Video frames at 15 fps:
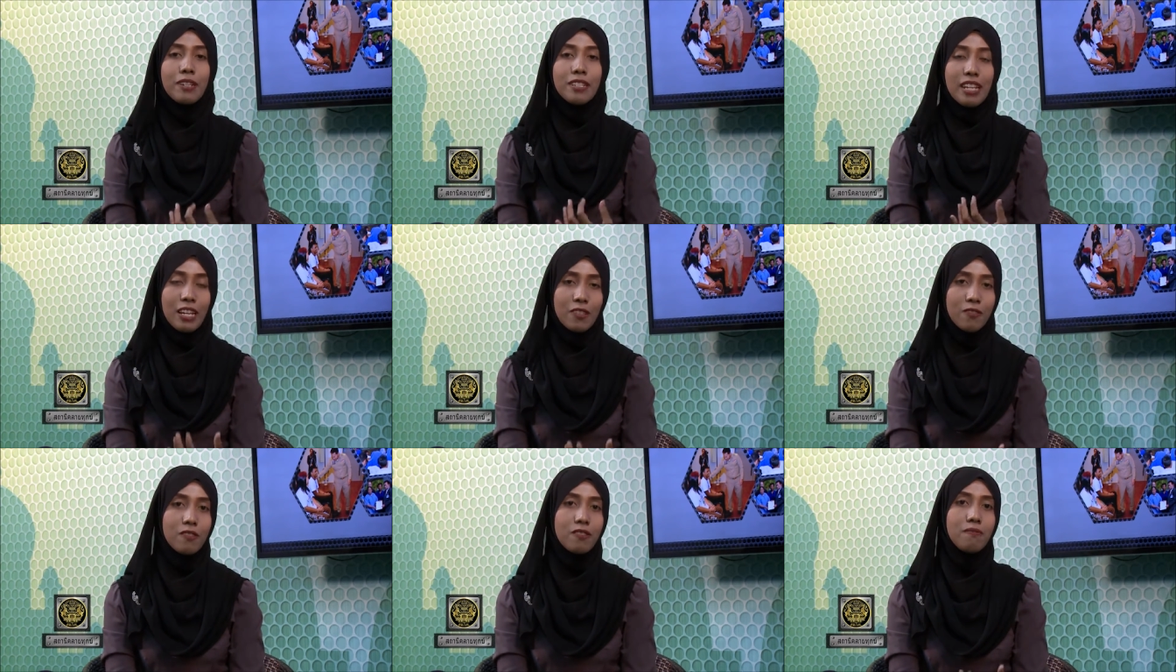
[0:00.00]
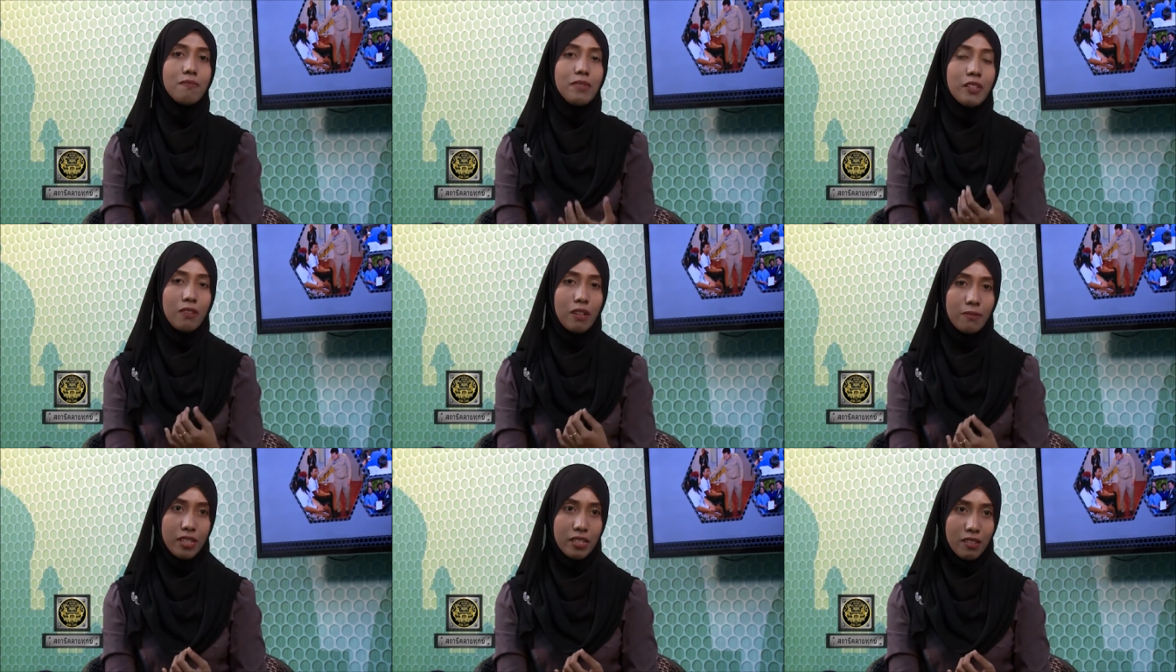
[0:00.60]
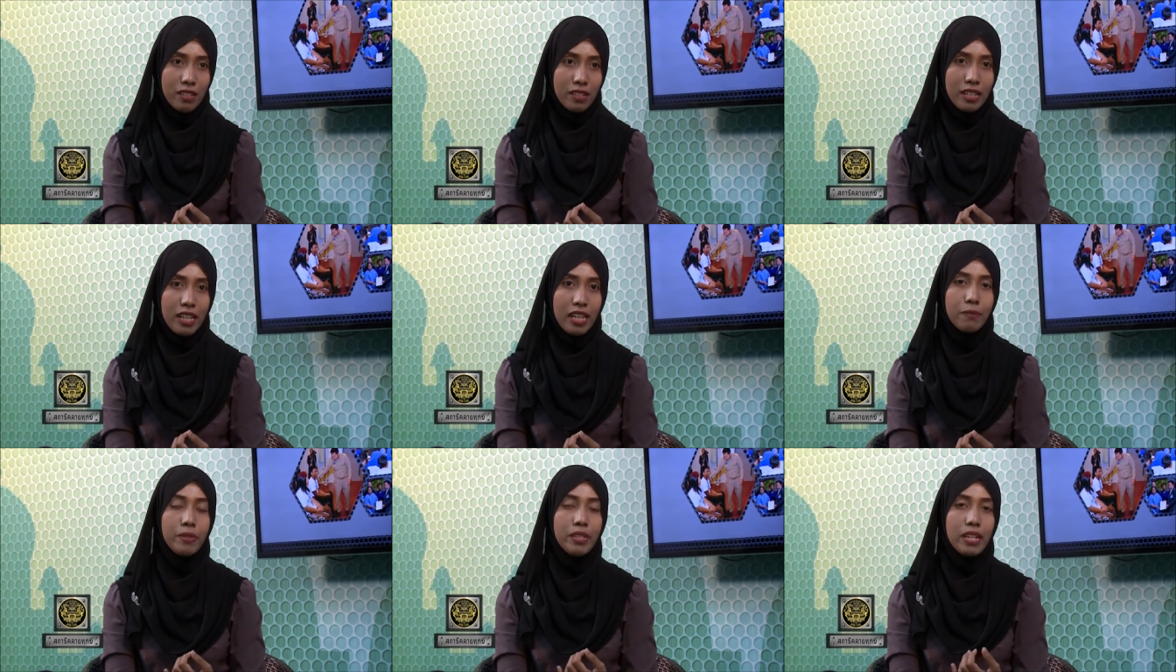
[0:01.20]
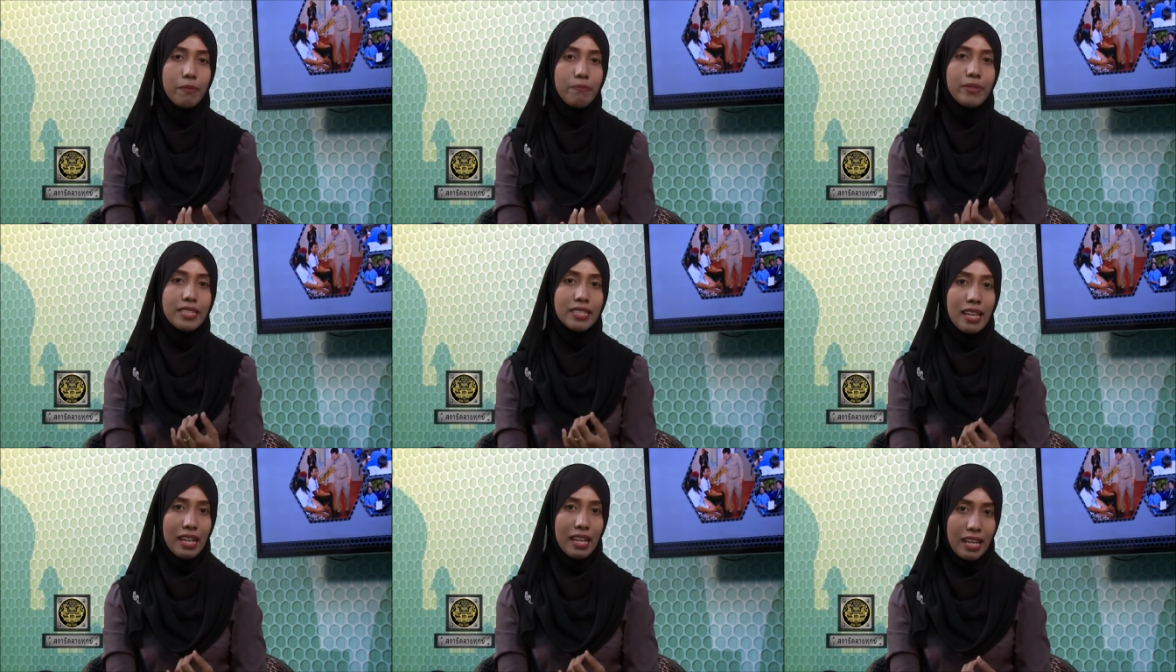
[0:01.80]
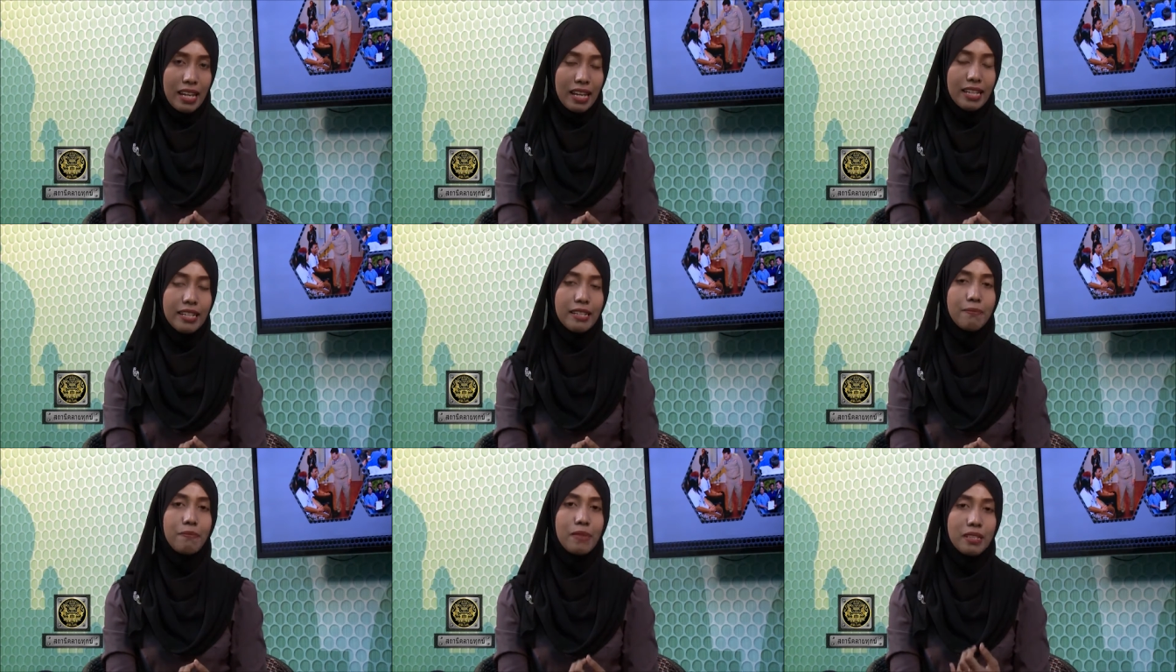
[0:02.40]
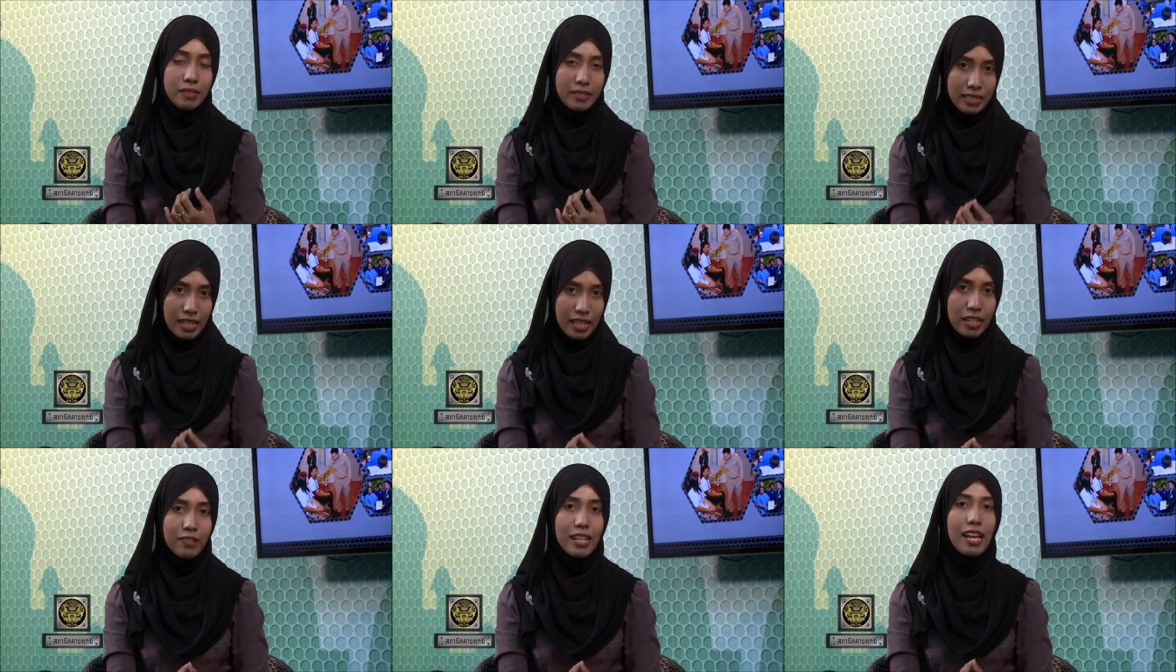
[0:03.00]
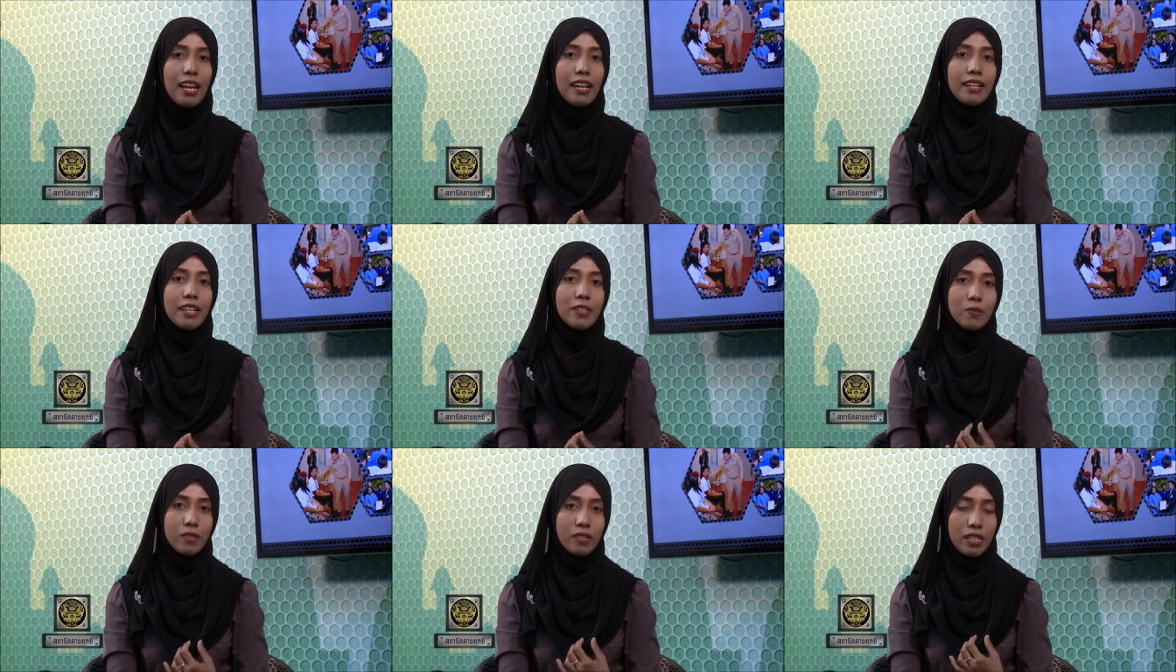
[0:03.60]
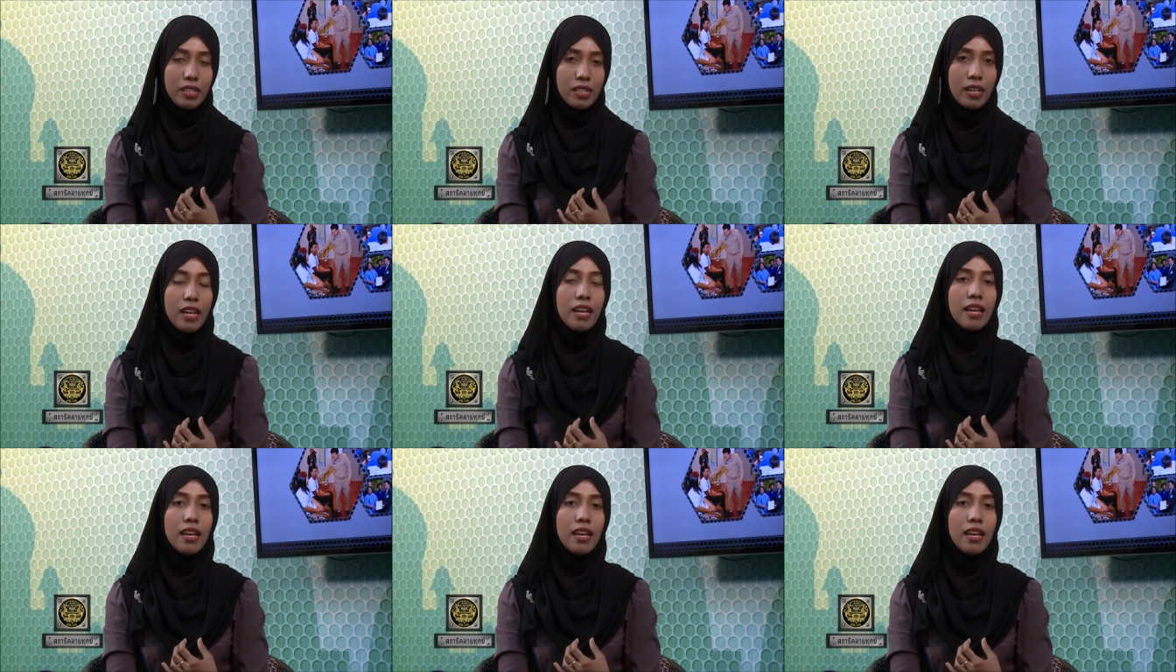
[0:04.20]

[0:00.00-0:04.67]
ประชาชนมีความเดือดร้อนอะไร มีคำปรึกษาอะไรมาื่อสาเราได้ในส่วนที่